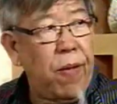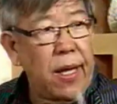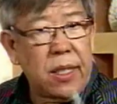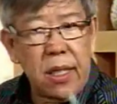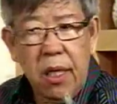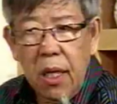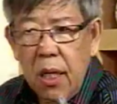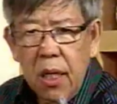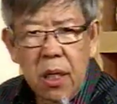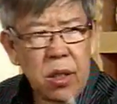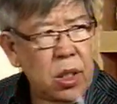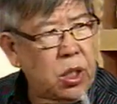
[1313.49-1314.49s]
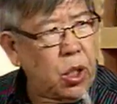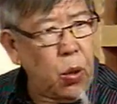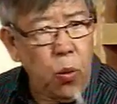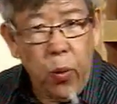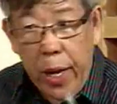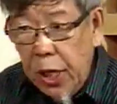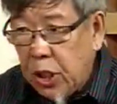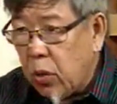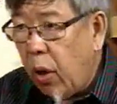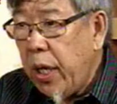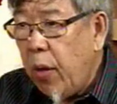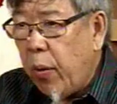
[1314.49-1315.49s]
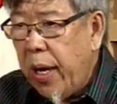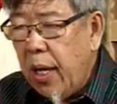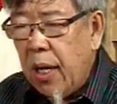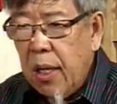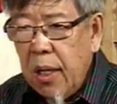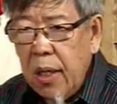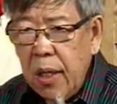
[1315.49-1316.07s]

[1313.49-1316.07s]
分子就为所欲为。